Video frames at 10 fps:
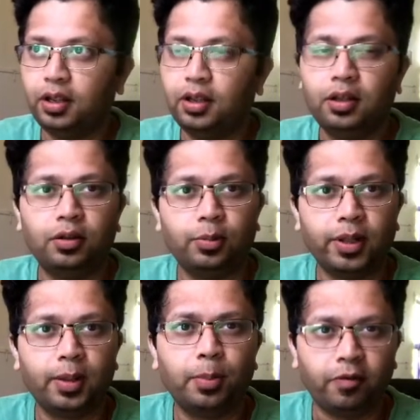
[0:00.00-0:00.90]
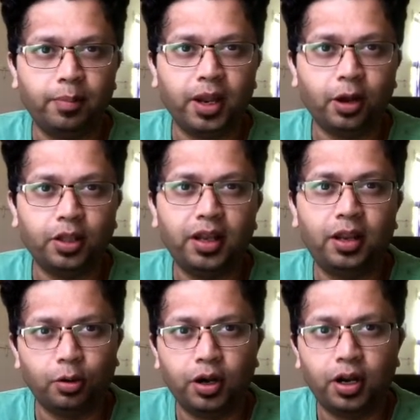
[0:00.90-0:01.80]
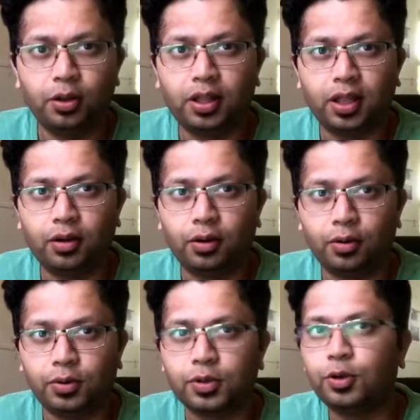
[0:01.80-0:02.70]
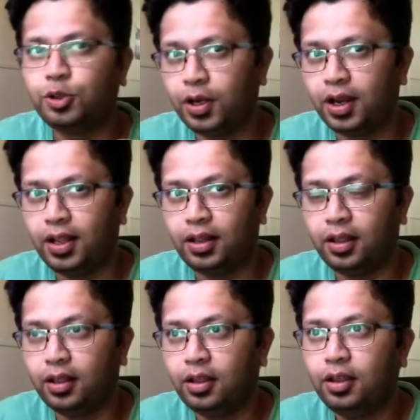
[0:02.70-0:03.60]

तो मतलब कॉफ़ी में क्या होता है निकोटीन होता है और कुछ लोग शुगर लेते हैं